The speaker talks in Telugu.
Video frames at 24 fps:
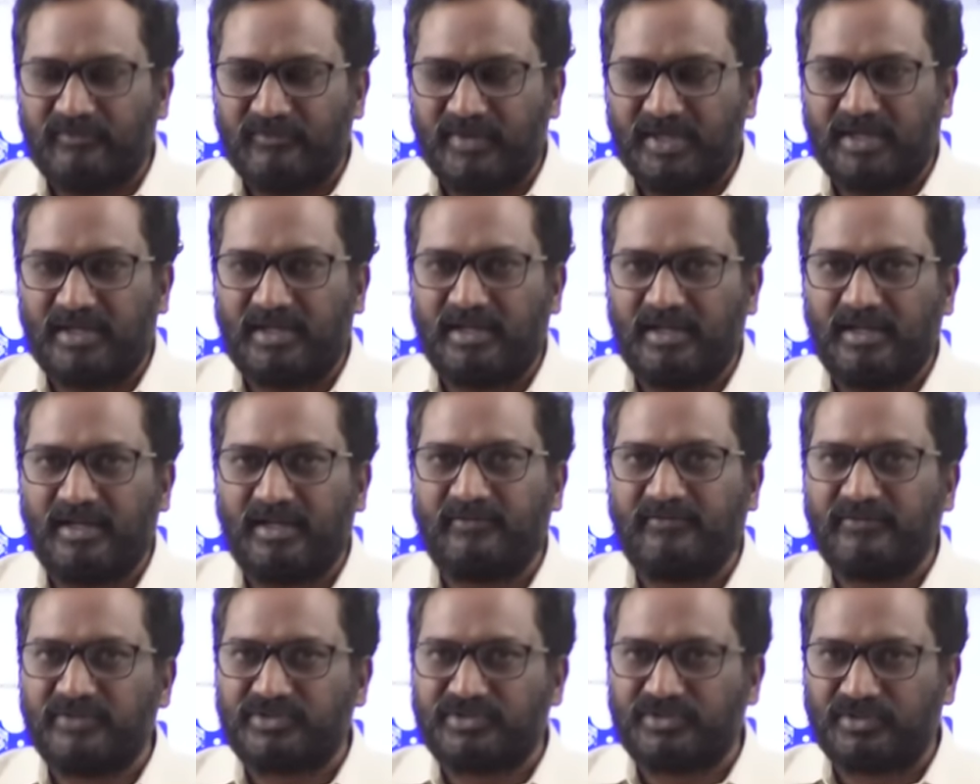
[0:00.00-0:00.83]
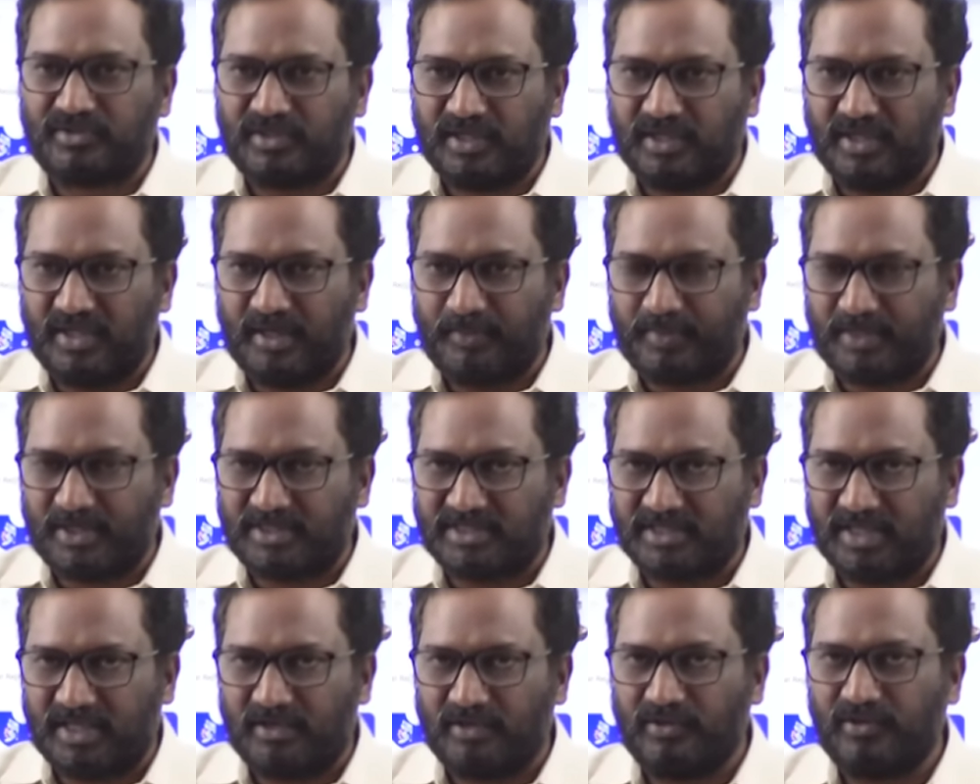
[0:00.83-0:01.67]
వీటిని విస్తృతంగా
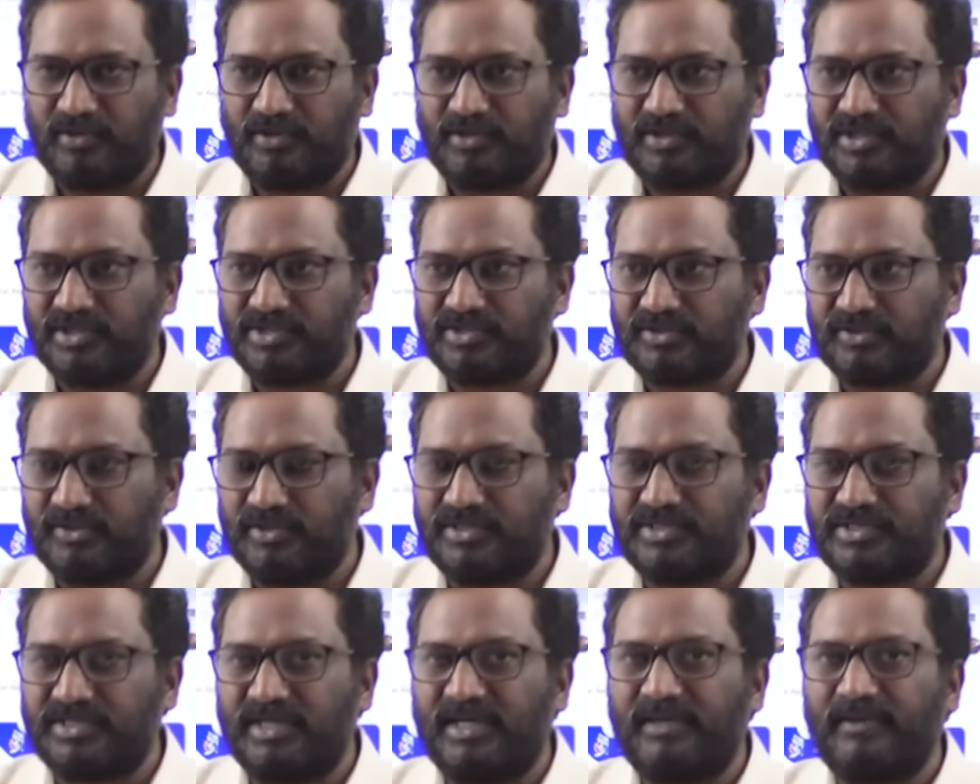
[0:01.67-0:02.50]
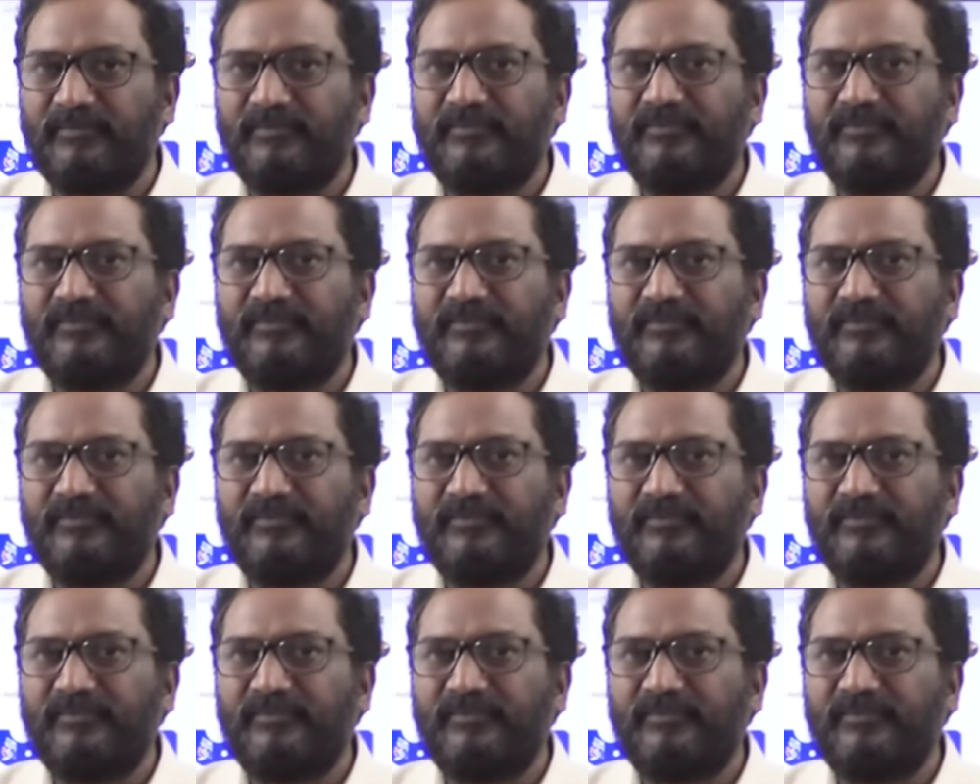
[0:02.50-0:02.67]
ప్రచారంలోకి తీసుకొచ్చి